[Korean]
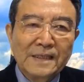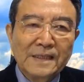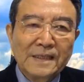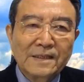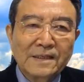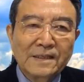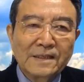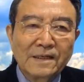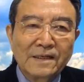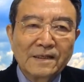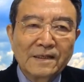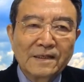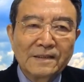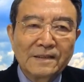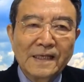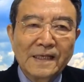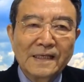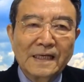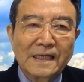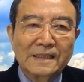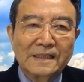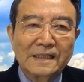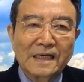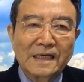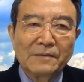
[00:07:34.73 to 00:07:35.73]
거대
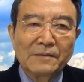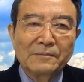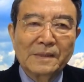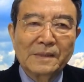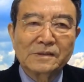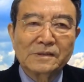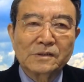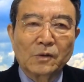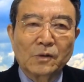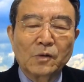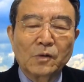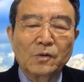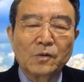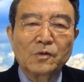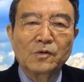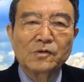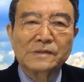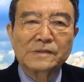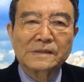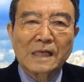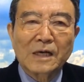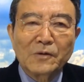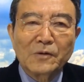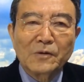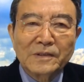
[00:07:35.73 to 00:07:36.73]
야당에 맞서 홀로
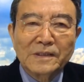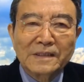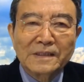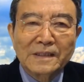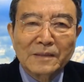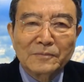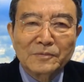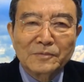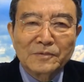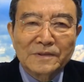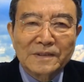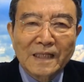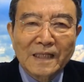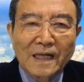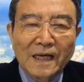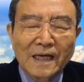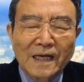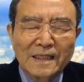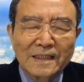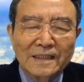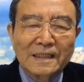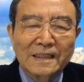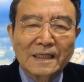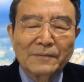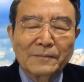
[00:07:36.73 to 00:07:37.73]
싸웠기 때문이다
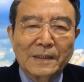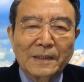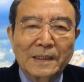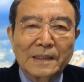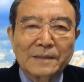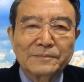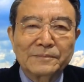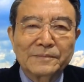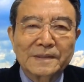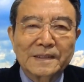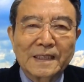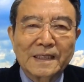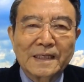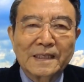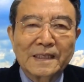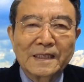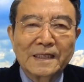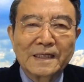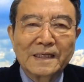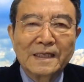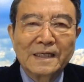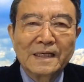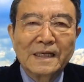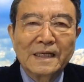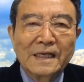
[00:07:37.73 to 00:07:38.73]
이렇게 말합니다.
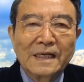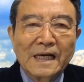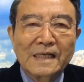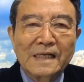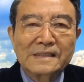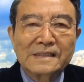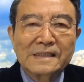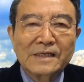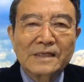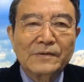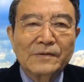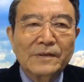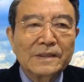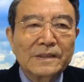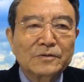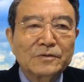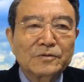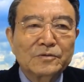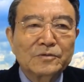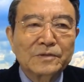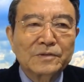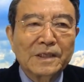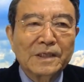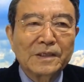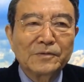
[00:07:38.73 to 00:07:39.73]
한 장관이
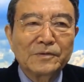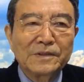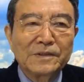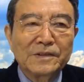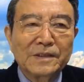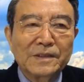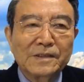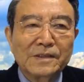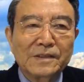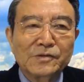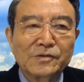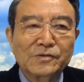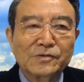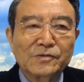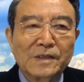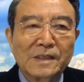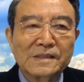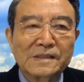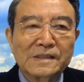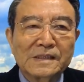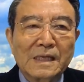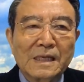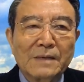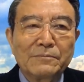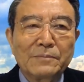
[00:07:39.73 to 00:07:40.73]
국회의원이 되는
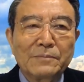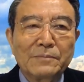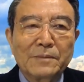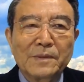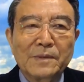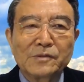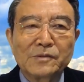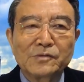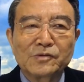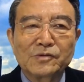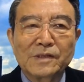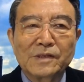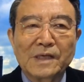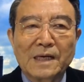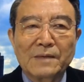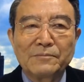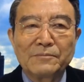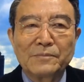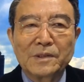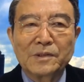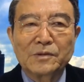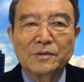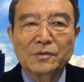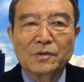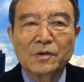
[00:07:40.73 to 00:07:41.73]
순간 300명 중에
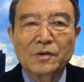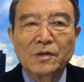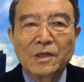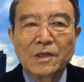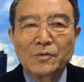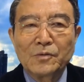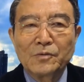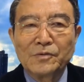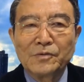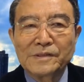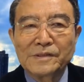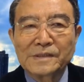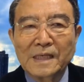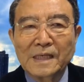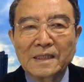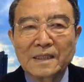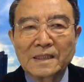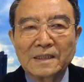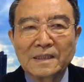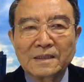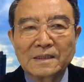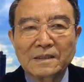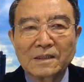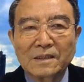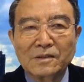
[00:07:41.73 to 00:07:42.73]
한 명으로
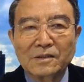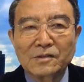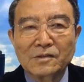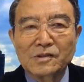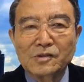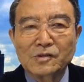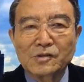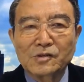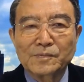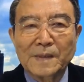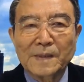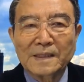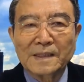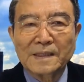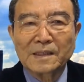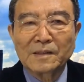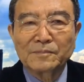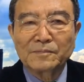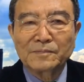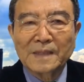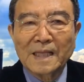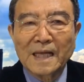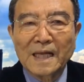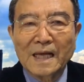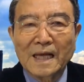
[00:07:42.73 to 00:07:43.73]
위상이 떨어질 수밖에
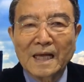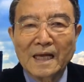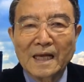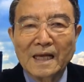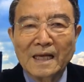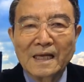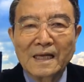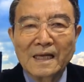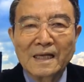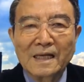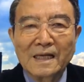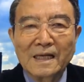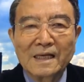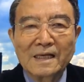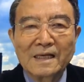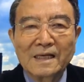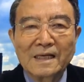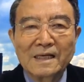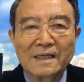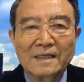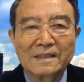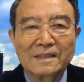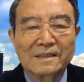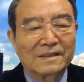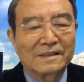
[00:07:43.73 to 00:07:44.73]
없다.
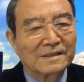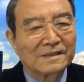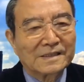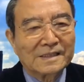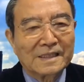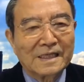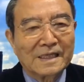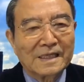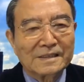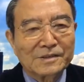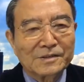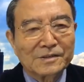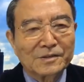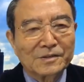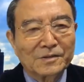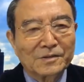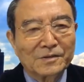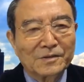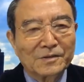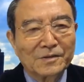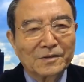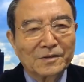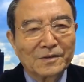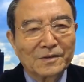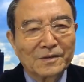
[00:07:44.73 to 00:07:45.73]
그렇지가 않죠.
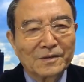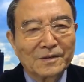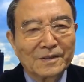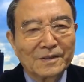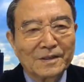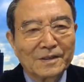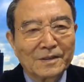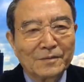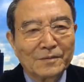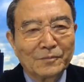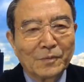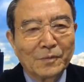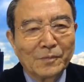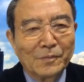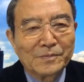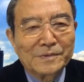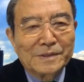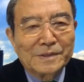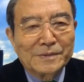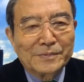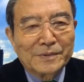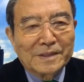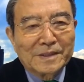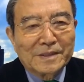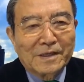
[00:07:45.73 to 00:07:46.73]

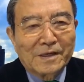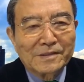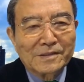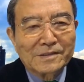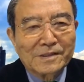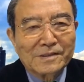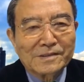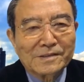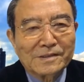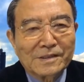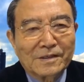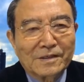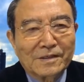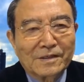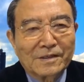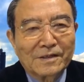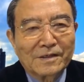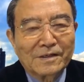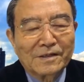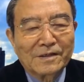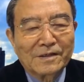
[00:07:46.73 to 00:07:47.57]
몸집이 커져서